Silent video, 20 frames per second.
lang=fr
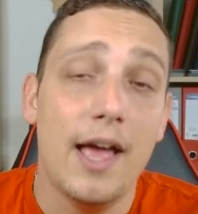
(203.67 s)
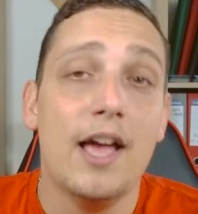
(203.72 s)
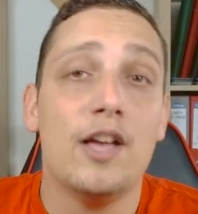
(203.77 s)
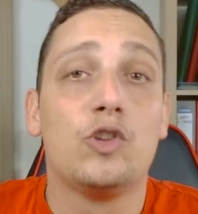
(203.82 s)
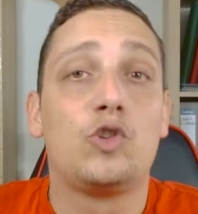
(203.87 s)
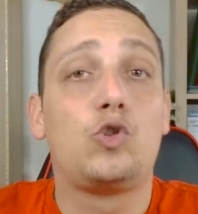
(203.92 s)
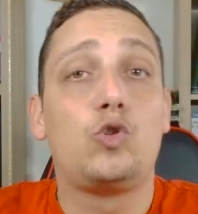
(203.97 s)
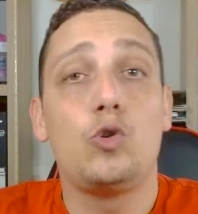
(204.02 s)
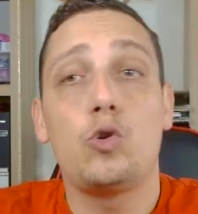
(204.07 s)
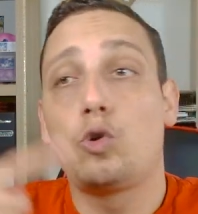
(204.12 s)

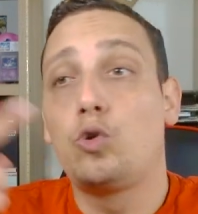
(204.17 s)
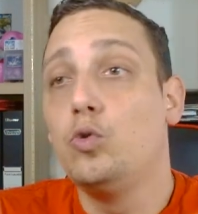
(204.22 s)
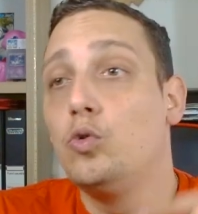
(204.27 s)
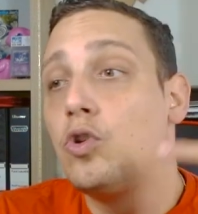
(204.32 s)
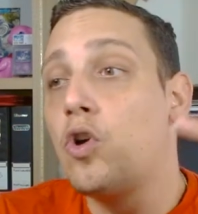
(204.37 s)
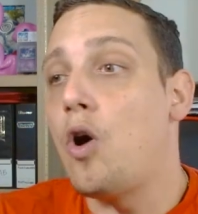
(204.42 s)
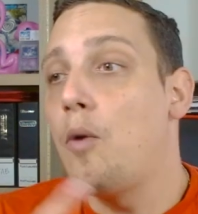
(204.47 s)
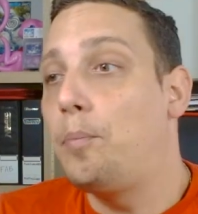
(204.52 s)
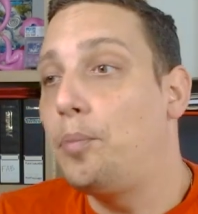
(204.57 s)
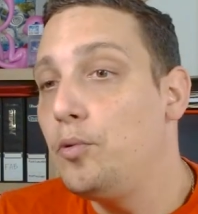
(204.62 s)
Surtout
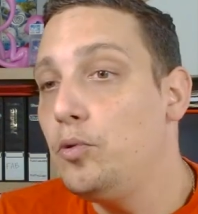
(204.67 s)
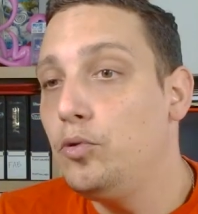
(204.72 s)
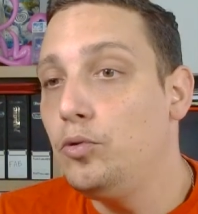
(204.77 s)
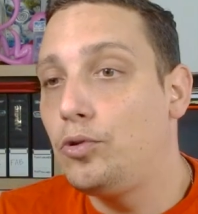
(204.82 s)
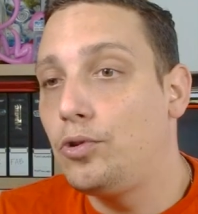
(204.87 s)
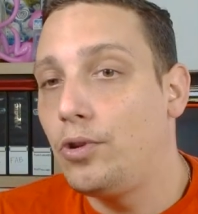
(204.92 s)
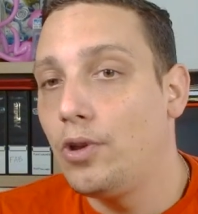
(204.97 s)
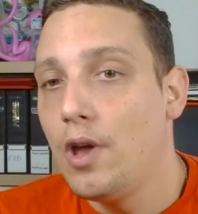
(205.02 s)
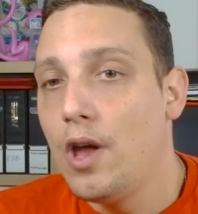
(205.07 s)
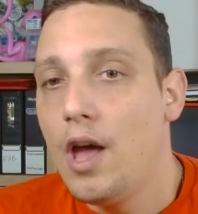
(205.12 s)
qu'en
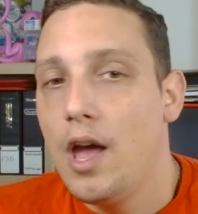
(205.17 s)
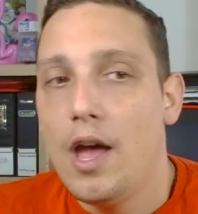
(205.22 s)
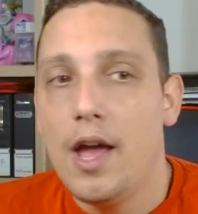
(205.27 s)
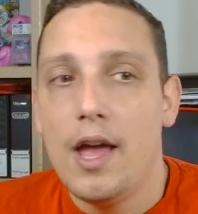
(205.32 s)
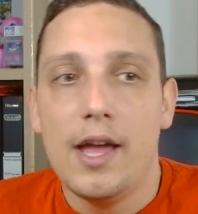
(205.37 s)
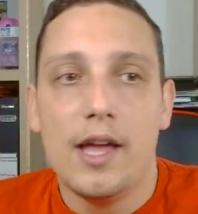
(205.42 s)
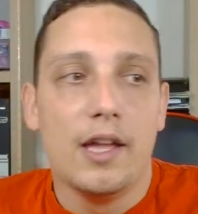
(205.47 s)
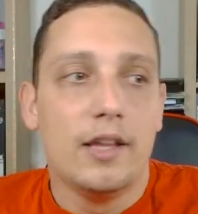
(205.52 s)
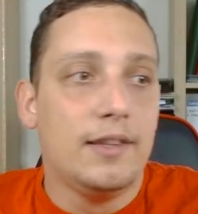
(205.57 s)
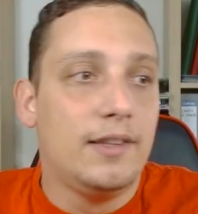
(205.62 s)
plus,
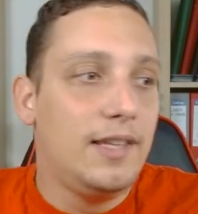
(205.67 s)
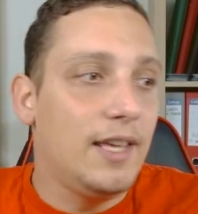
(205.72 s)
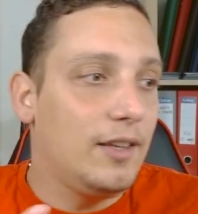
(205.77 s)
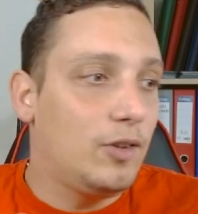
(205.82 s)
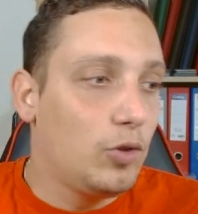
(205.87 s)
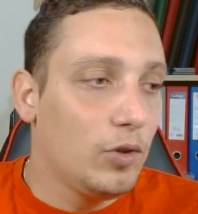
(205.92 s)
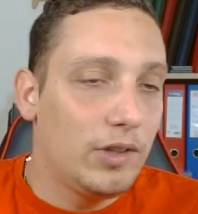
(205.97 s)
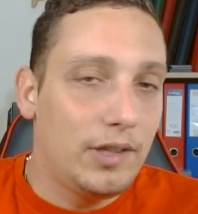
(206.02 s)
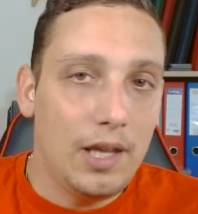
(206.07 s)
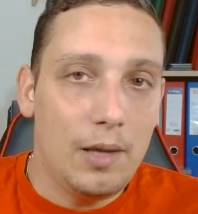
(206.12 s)

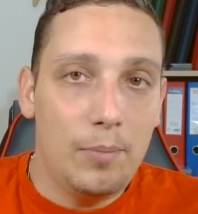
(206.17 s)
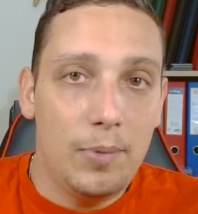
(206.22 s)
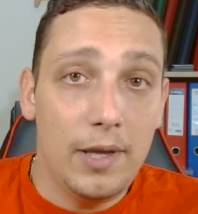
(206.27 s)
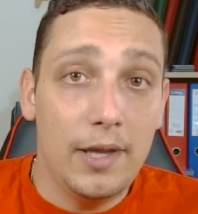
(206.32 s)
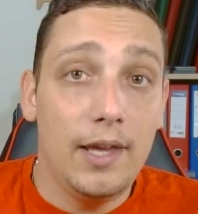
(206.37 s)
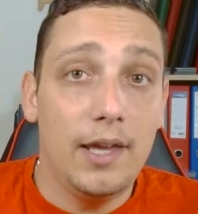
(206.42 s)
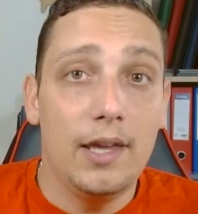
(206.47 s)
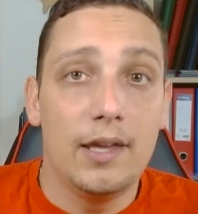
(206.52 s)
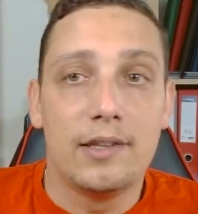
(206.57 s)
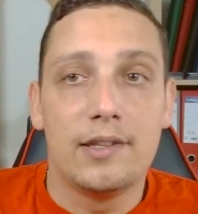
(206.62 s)
des
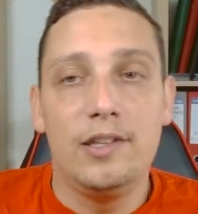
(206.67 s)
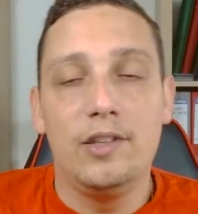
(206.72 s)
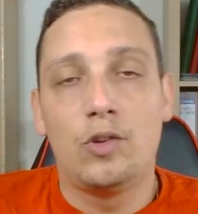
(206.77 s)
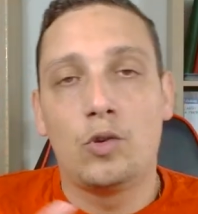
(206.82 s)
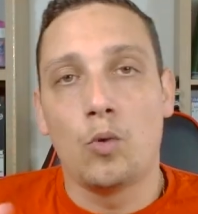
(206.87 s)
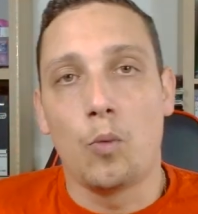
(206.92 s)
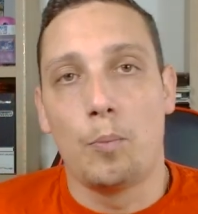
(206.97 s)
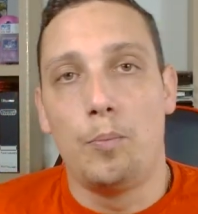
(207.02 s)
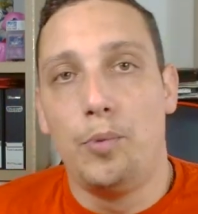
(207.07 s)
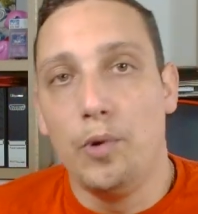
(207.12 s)
ETB qui
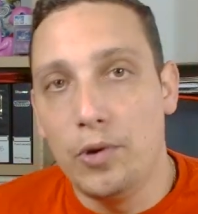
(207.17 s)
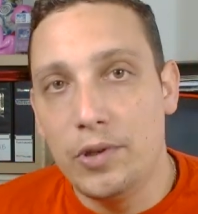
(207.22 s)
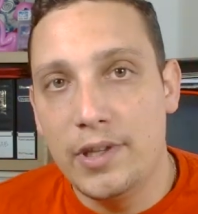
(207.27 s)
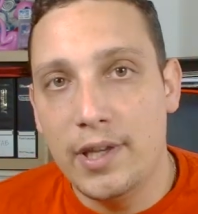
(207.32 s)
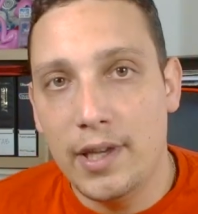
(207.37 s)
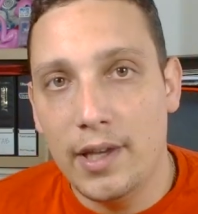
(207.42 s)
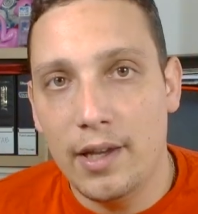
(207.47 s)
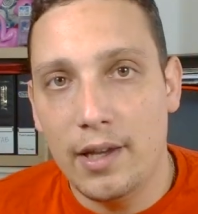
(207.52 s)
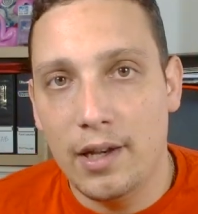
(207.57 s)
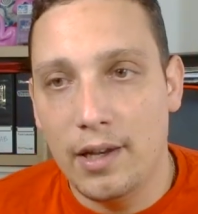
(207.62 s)
sont
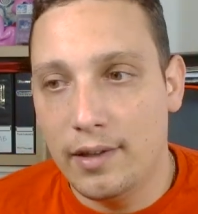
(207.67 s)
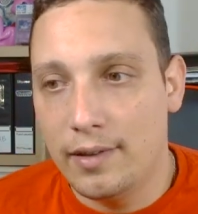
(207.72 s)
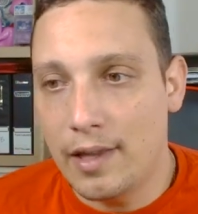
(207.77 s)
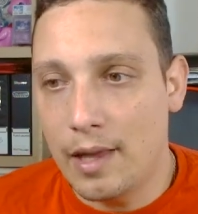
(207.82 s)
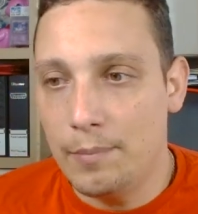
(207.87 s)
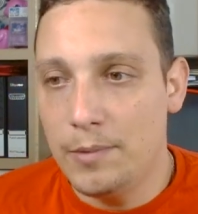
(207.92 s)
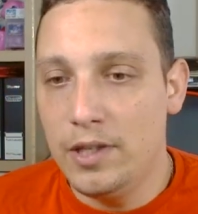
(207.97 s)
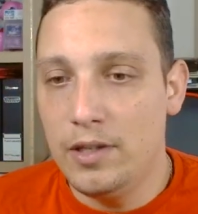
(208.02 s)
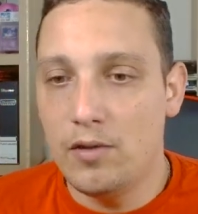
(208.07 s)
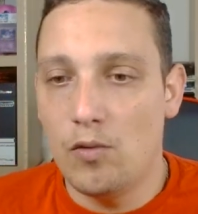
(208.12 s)
buggés, les
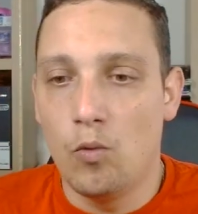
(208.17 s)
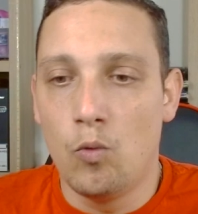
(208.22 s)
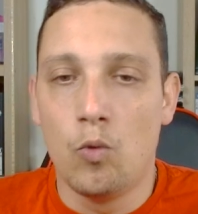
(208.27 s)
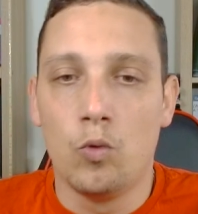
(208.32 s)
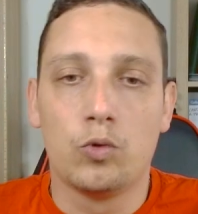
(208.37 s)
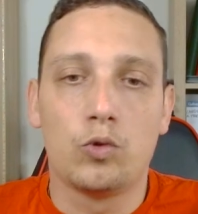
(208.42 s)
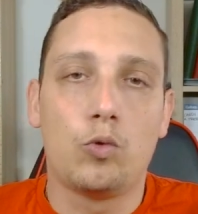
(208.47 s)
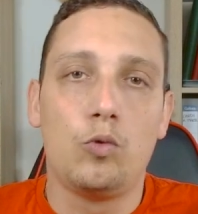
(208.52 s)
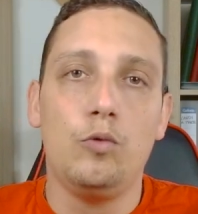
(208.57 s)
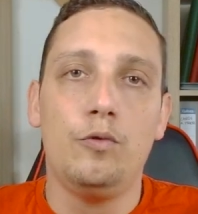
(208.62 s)
amis, où
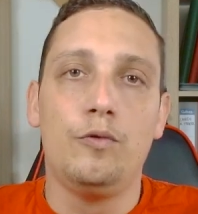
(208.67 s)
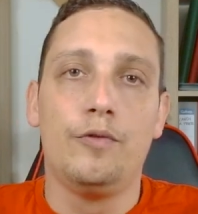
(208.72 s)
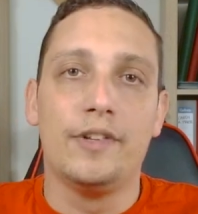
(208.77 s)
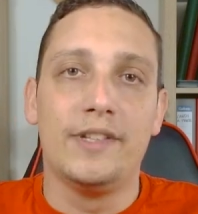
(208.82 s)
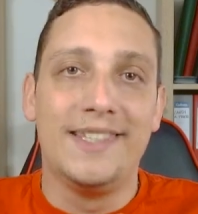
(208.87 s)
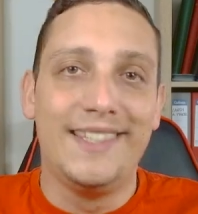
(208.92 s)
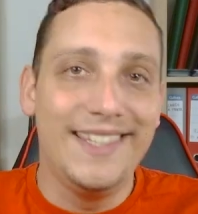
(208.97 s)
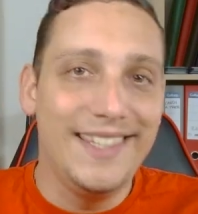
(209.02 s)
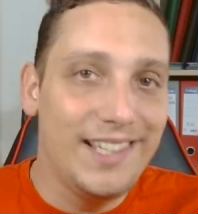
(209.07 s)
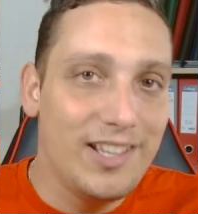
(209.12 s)
on trouve
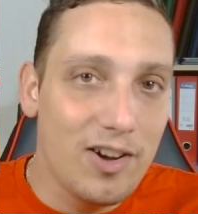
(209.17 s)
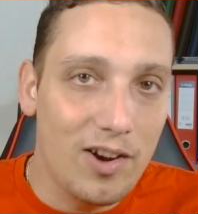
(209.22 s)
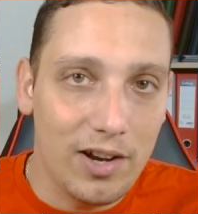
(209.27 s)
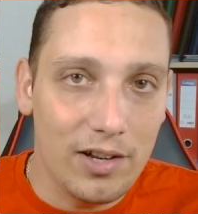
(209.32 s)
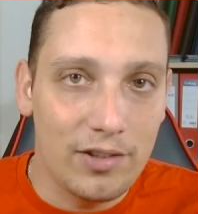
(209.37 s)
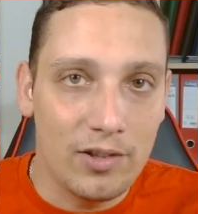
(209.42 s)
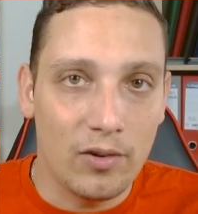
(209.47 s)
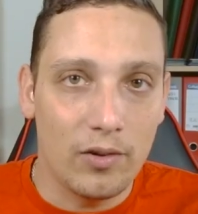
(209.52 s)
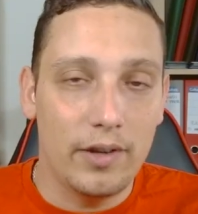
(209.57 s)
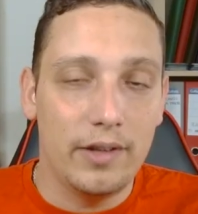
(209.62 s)
10
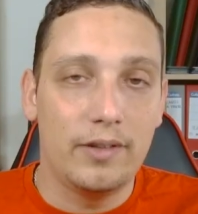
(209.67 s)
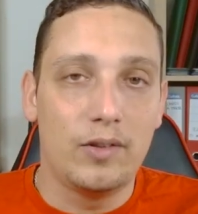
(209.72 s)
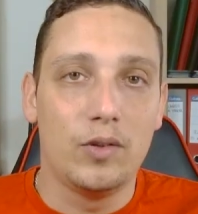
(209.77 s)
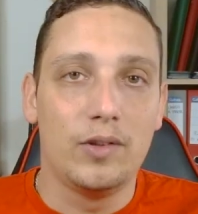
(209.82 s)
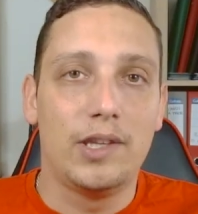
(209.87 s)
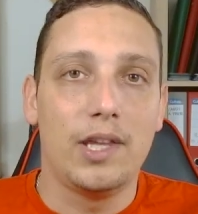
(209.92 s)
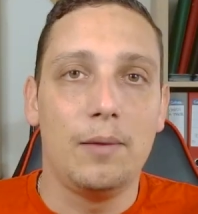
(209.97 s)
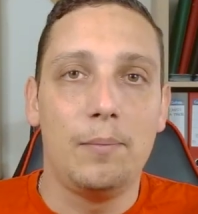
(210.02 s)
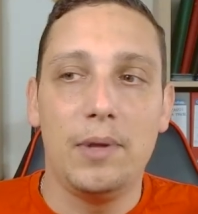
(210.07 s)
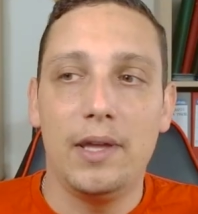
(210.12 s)
golds dans les
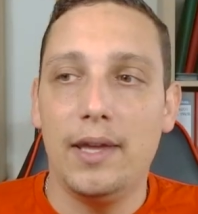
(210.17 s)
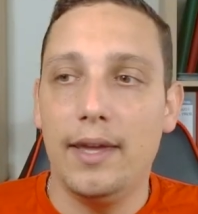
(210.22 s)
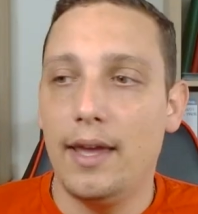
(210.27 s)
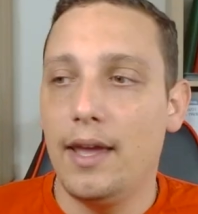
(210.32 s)
ETB,